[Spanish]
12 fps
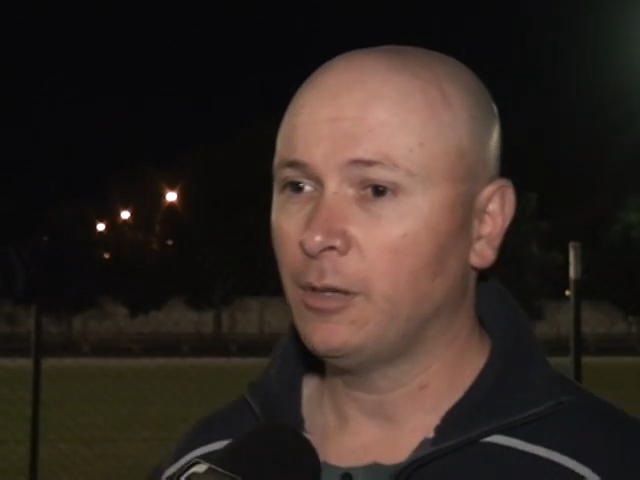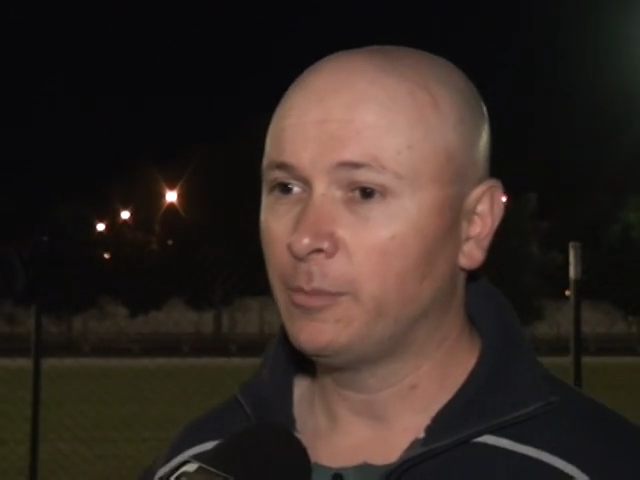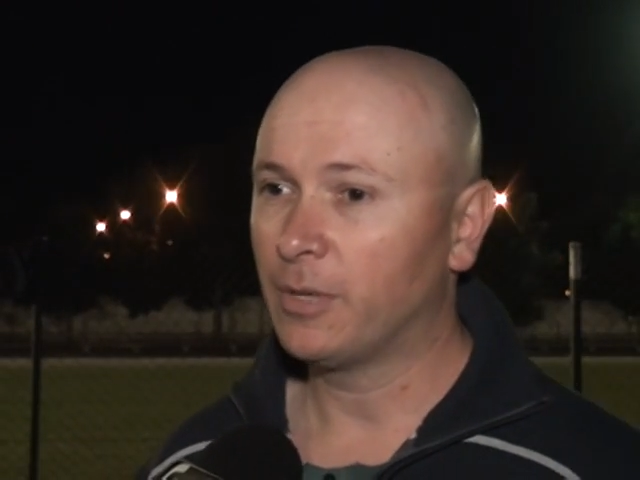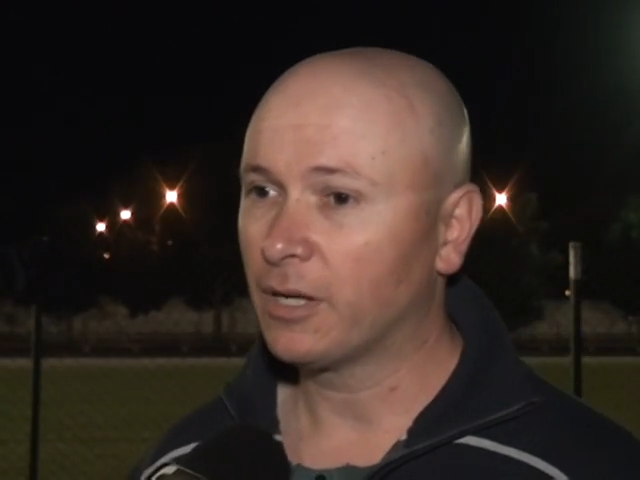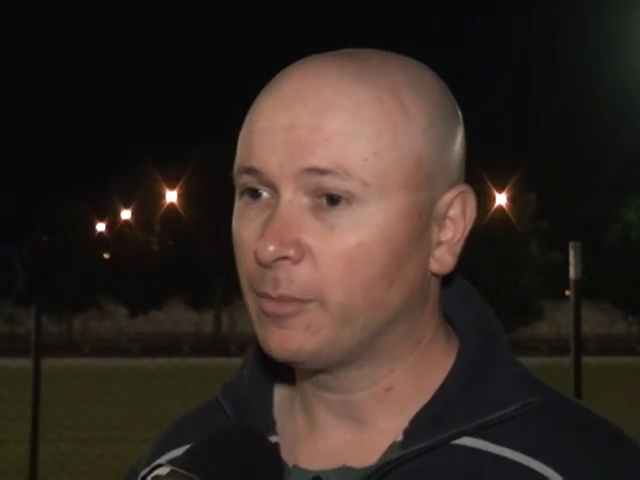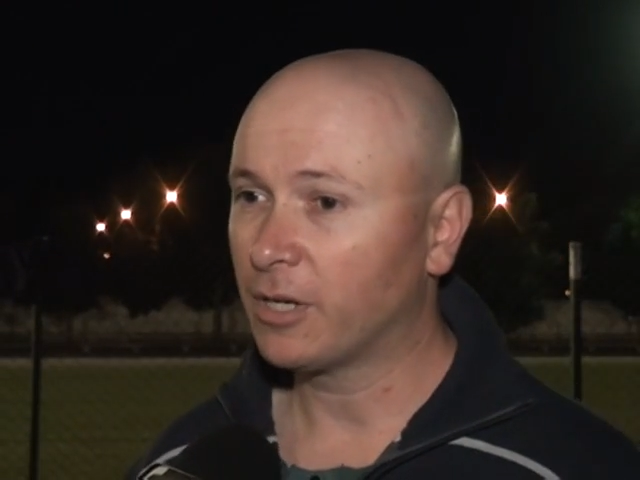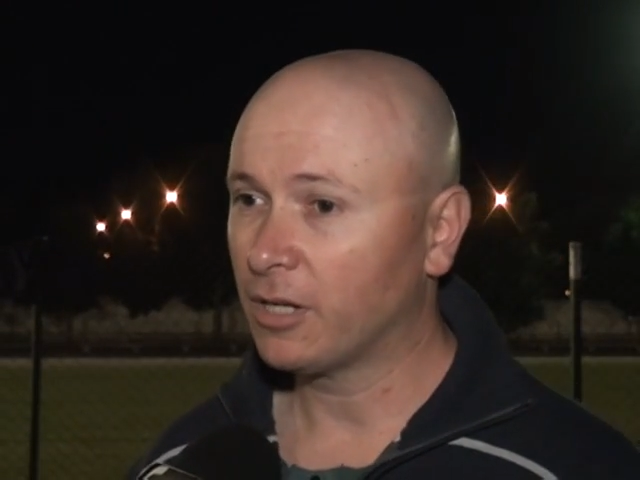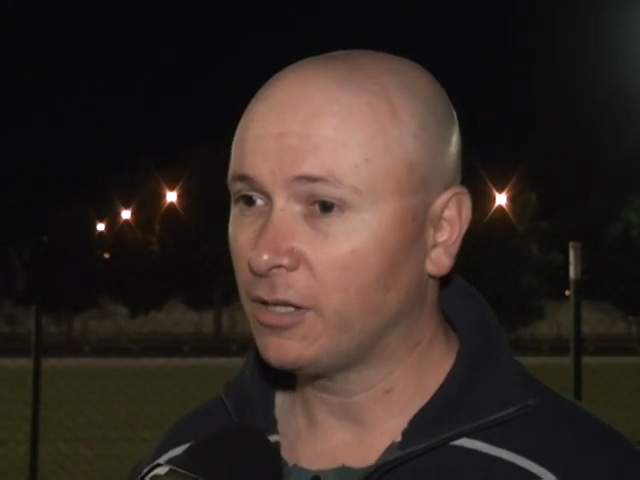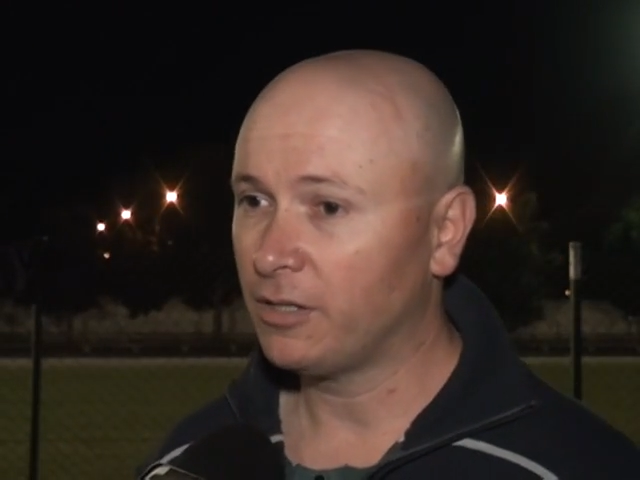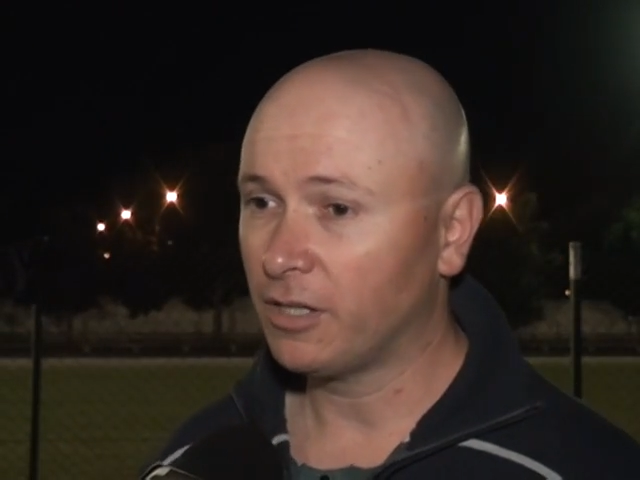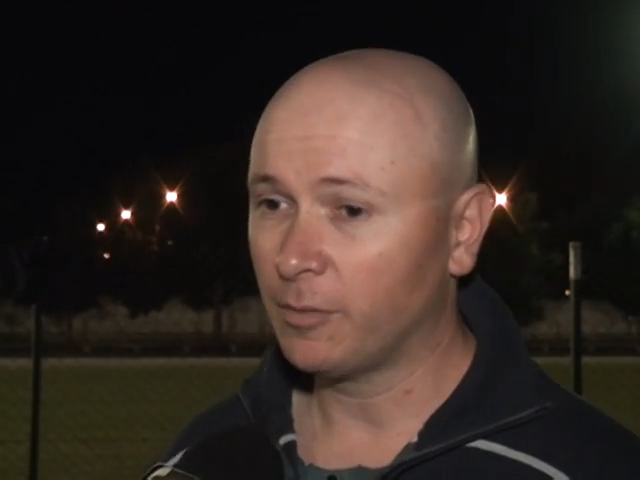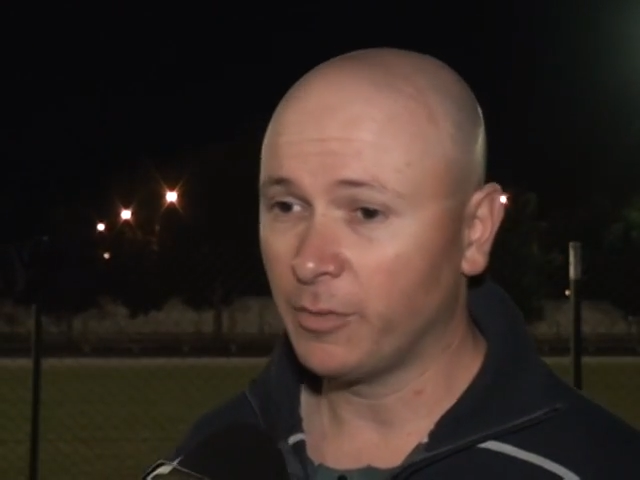para,
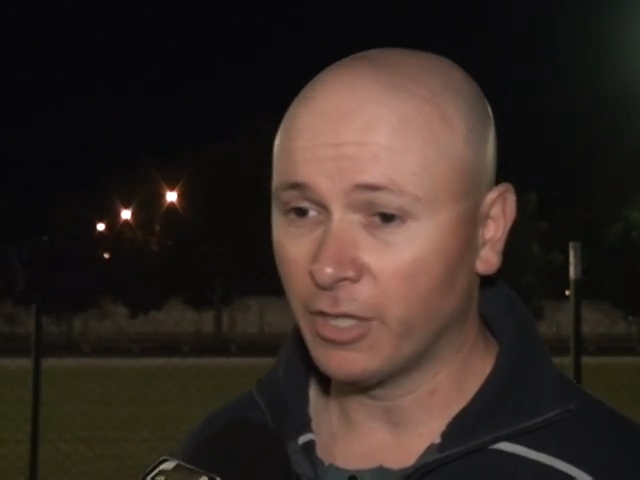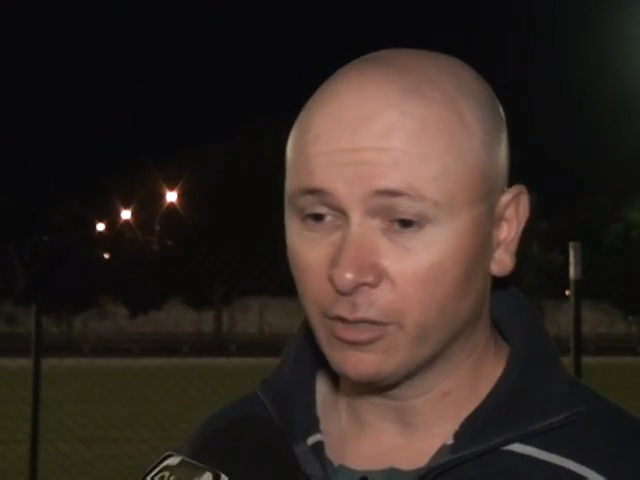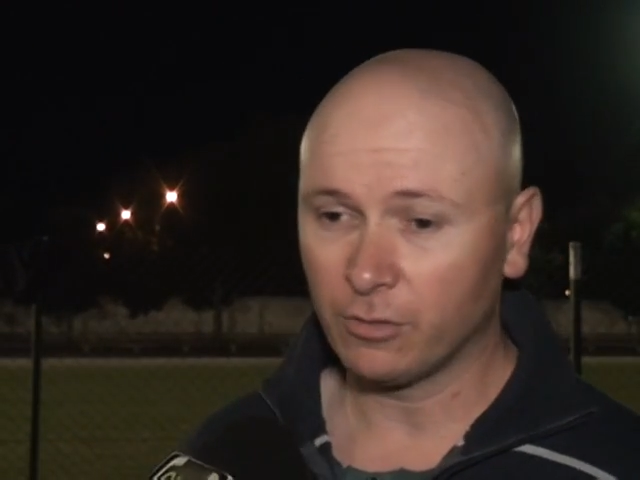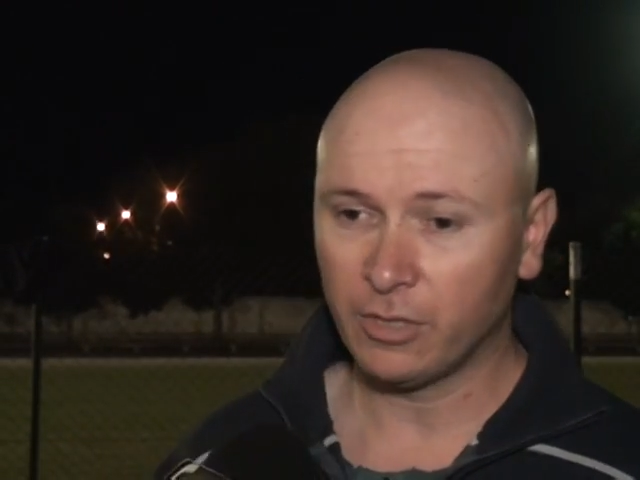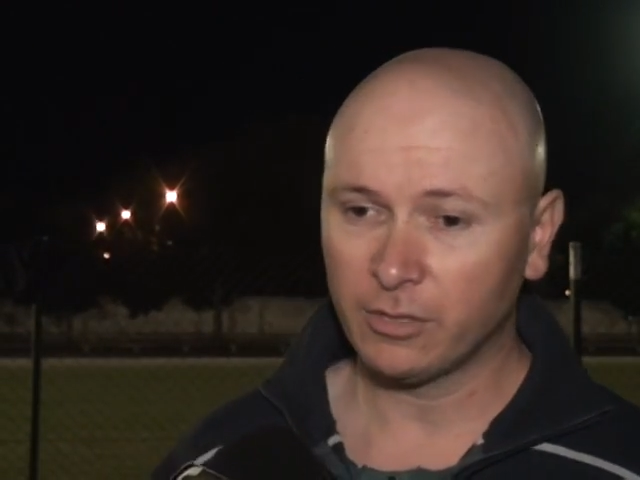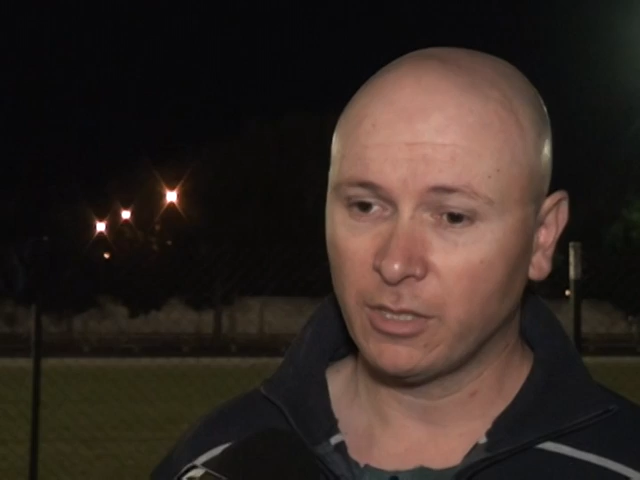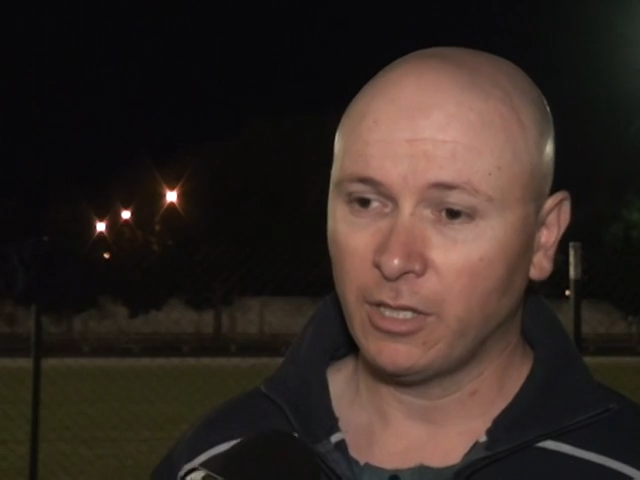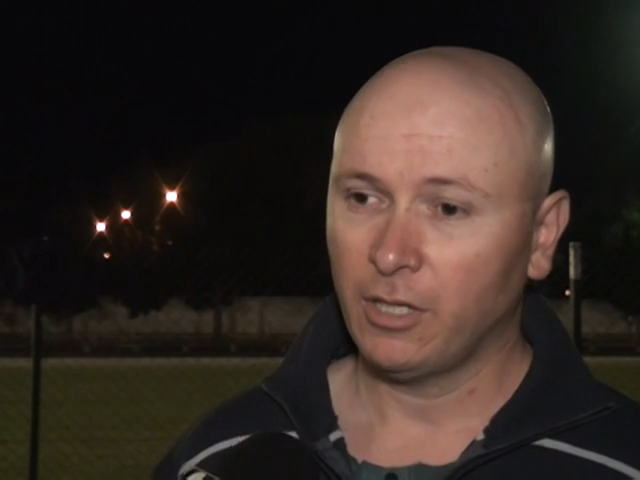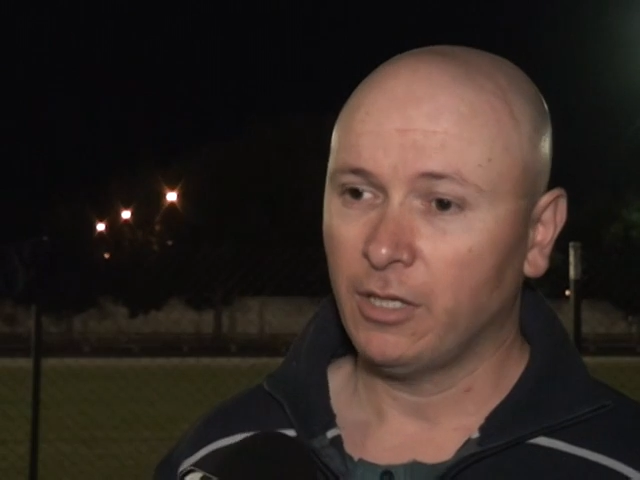el día miércoles,